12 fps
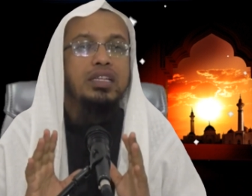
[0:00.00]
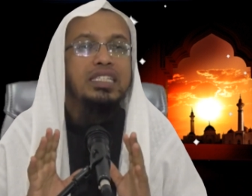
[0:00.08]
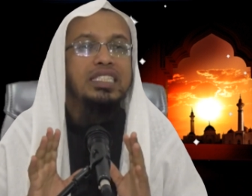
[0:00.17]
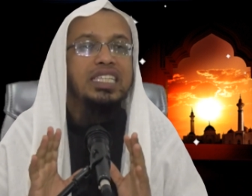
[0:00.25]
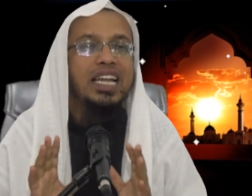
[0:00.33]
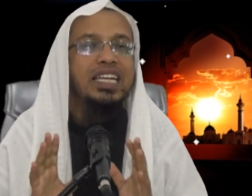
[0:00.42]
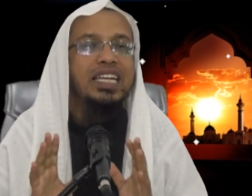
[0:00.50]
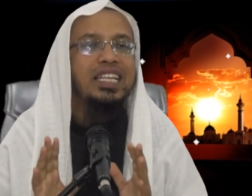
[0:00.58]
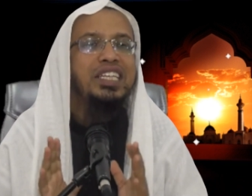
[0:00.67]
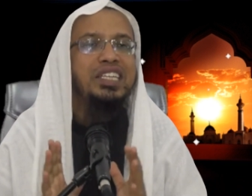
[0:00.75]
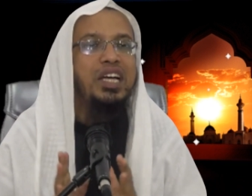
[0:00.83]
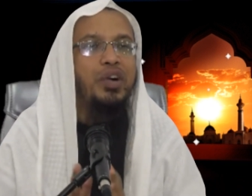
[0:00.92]
জান্নাতে
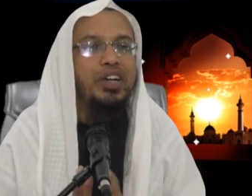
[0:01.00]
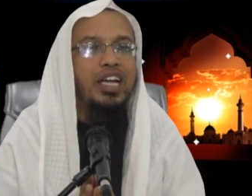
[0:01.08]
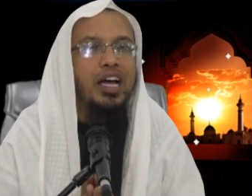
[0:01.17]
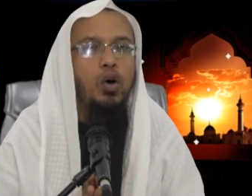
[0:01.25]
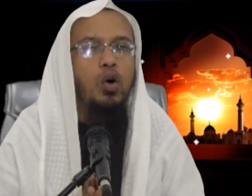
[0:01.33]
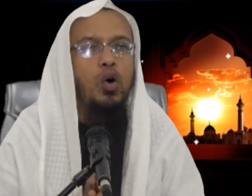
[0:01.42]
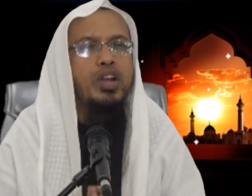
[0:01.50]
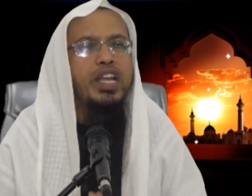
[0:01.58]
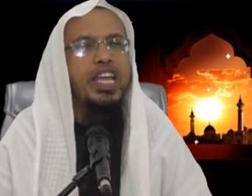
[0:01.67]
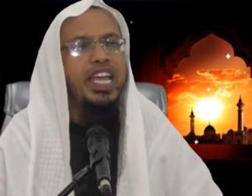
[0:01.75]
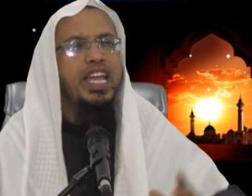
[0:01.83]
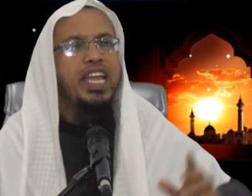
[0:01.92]
যাওয়াটা
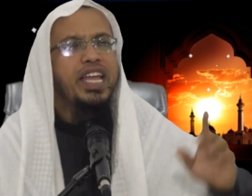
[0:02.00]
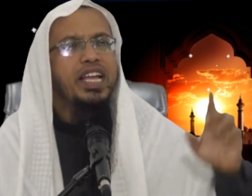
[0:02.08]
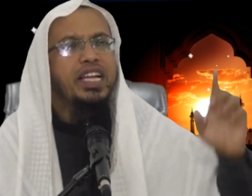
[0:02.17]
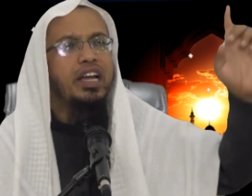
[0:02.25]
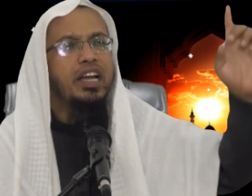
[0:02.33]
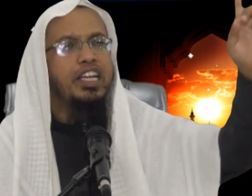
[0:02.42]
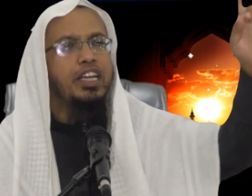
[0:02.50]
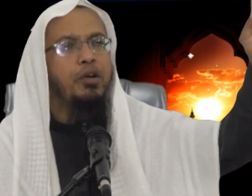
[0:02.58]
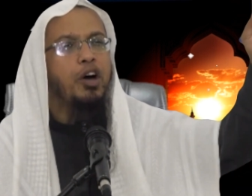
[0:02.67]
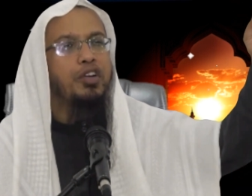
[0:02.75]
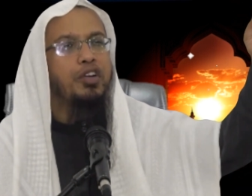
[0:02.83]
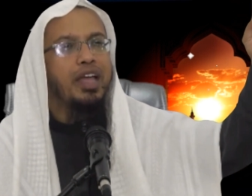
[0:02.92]
অনেকখানে
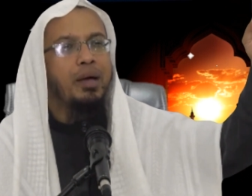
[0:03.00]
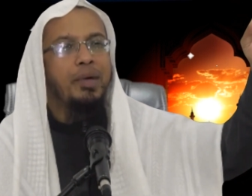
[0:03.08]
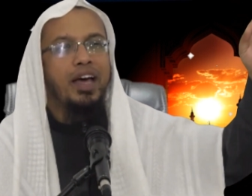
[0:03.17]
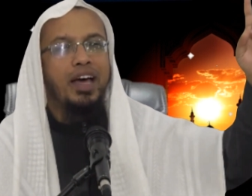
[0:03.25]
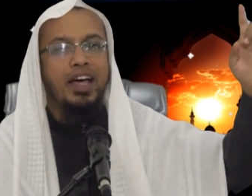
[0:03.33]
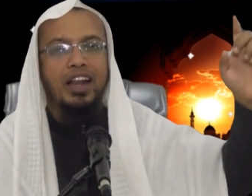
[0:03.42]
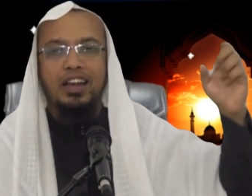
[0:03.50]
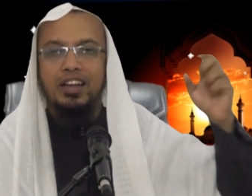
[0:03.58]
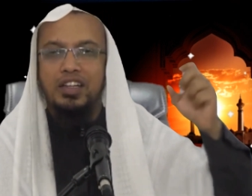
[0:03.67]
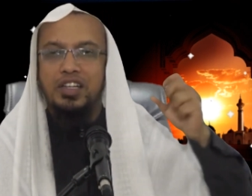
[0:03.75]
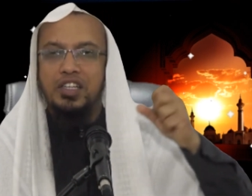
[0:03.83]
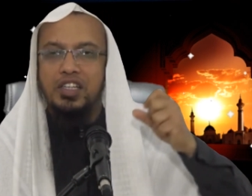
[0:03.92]
নির্ভর করে আমার
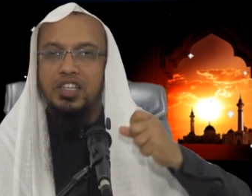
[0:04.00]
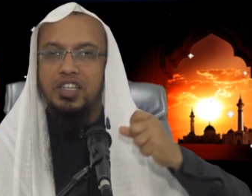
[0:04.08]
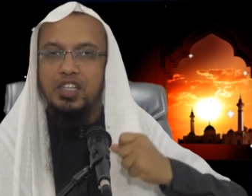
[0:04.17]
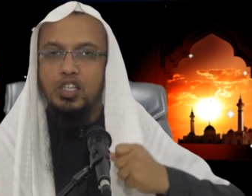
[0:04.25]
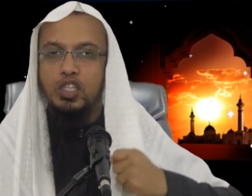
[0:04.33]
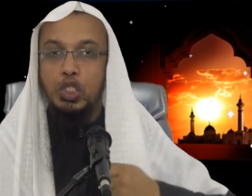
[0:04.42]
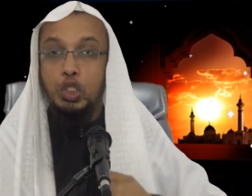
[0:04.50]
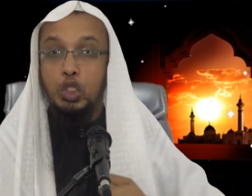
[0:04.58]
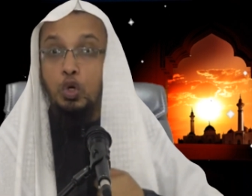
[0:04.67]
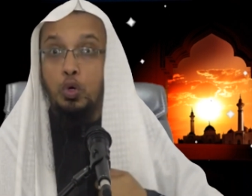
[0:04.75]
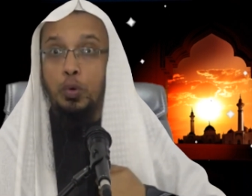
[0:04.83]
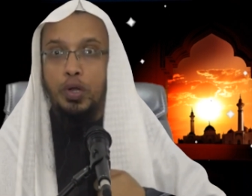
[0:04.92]

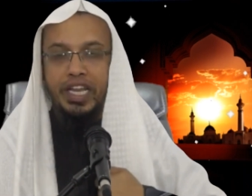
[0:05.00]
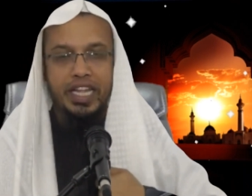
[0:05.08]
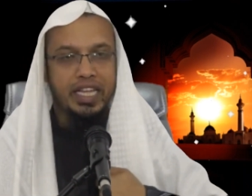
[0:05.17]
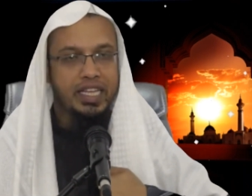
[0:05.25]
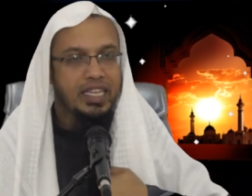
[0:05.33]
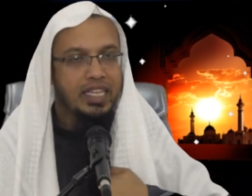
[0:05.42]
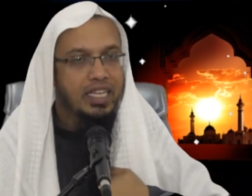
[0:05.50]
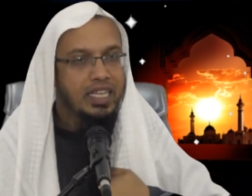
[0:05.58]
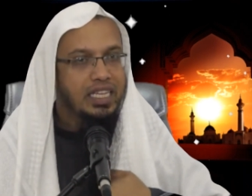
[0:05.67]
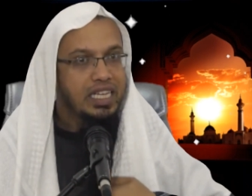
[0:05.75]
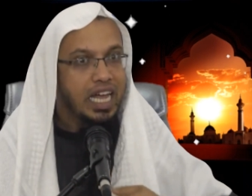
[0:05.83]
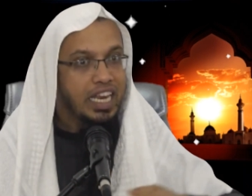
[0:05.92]
যৌবনে
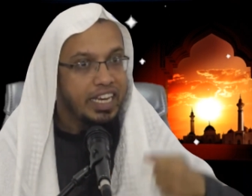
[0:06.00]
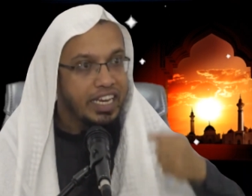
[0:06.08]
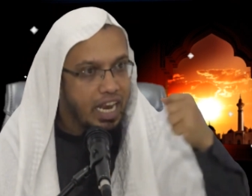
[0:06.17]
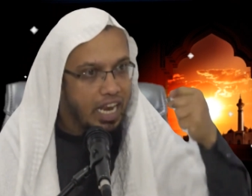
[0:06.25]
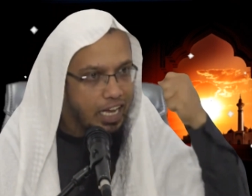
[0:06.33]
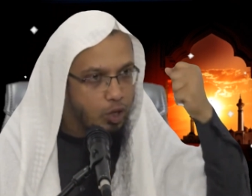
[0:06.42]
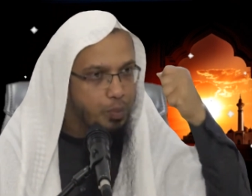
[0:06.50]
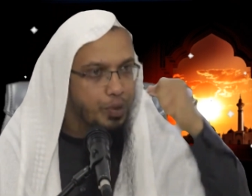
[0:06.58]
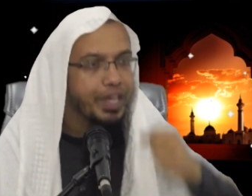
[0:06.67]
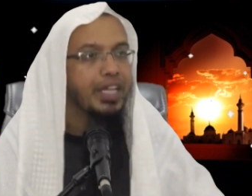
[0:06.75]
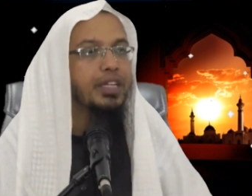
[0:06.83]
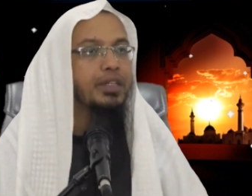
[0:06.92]
কালি না লাগার
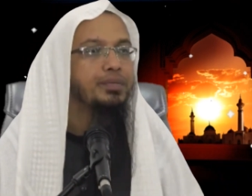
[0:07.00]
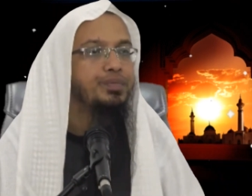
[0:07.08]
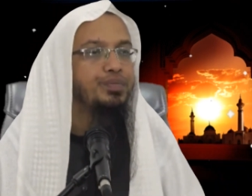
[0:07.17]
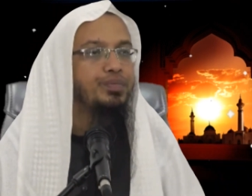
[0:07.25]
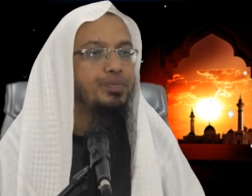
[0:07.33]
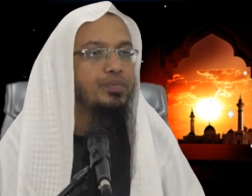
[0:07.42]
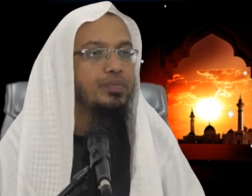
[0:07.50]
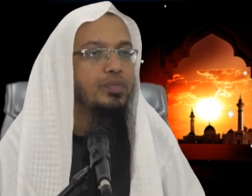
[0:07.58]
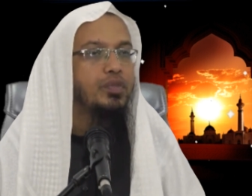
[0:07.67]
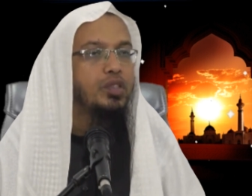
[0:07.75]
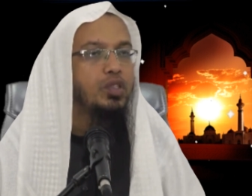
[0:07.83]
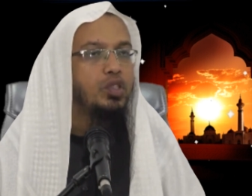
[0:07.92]
উপরে
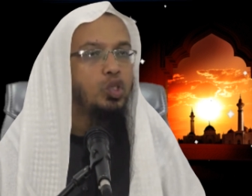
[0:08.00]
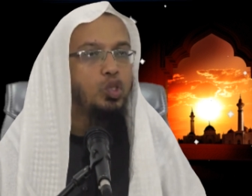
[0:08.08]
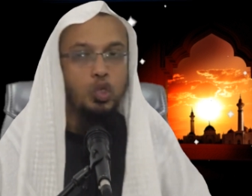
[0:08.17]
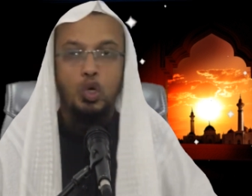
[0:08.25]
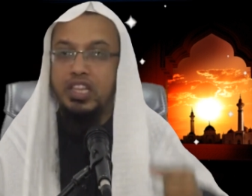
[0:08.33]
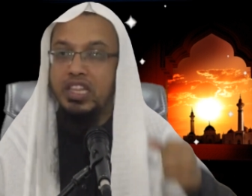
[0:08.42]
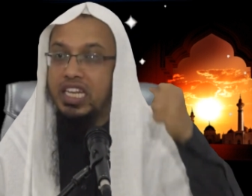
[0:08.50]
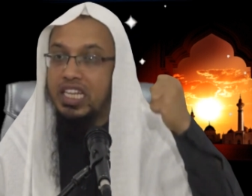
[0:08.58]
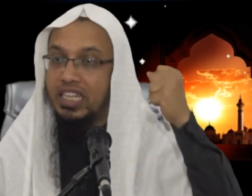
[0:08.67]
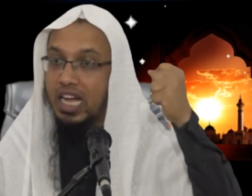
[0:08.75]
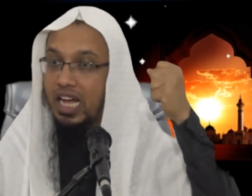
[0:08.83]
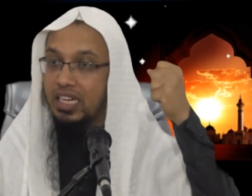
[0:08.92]
চরিত্রে
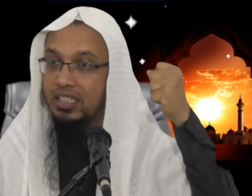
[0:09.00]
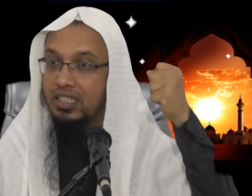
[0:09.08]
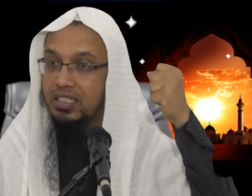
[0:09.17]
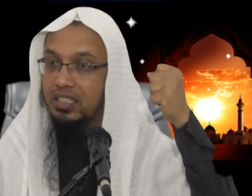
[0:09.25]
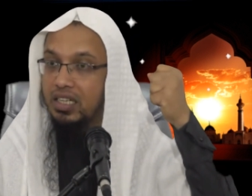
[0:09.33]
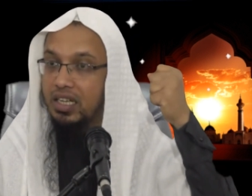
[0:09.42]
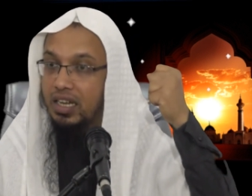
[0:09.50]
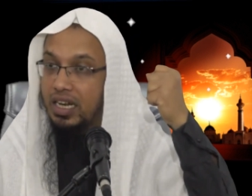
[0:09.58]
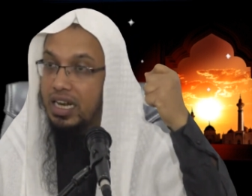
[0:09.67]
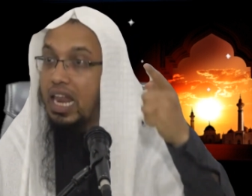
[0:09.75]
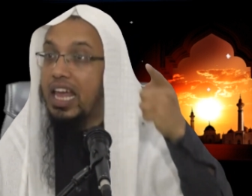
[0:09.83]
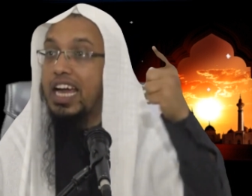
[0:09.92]
দাগ
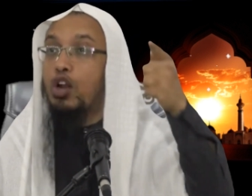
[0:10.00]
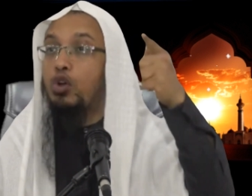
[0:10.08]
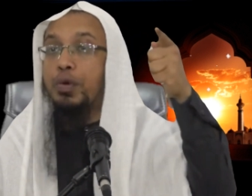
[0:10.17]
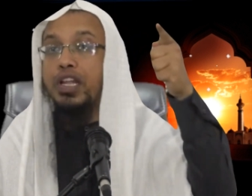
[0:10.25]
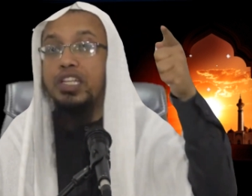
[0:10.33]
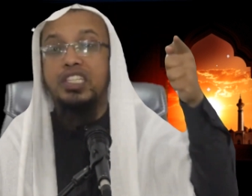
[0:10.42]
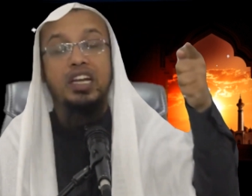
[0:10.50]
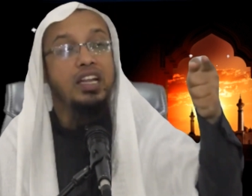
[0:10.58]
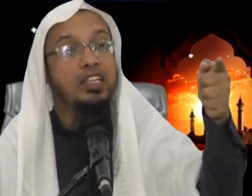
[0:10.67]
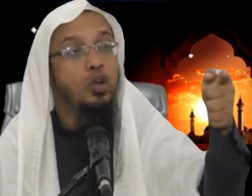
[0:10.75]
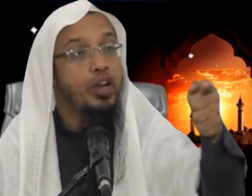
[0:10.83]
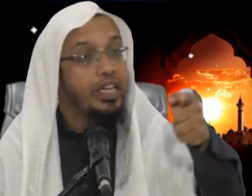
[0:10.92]
না লাগার উপরে
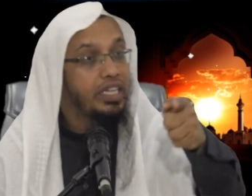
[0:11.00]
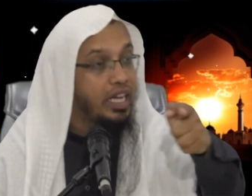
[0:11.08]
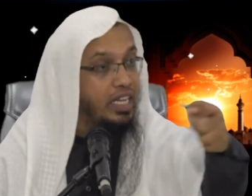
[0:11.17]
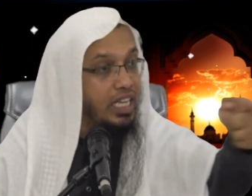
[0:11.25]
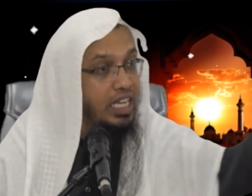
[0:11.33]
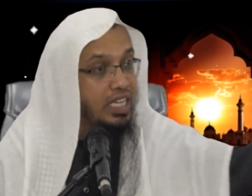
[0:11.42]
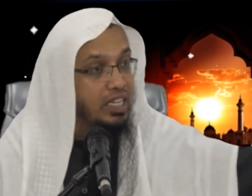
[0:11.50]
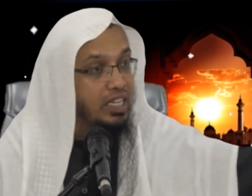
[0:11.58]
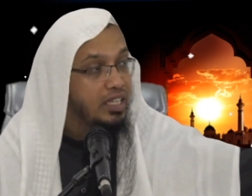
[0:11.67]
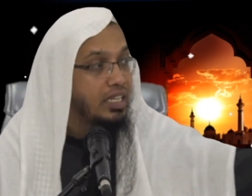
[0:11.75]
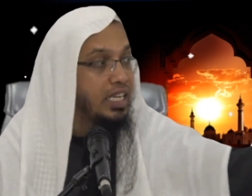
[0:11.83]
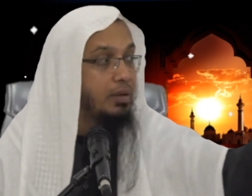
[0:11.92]
জান্নাত অনেকখানি
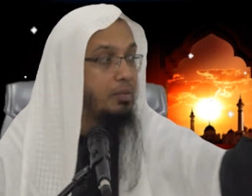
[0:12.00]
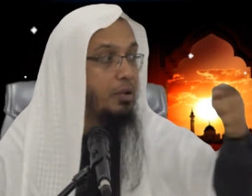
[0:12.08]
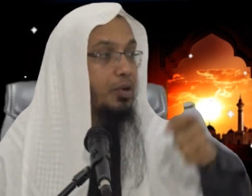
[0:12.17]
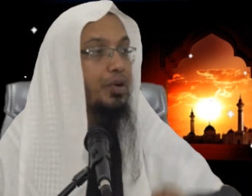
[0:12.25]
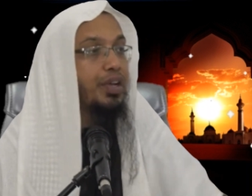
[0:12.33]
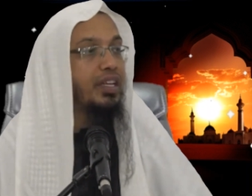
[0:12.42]
নির্ভর করে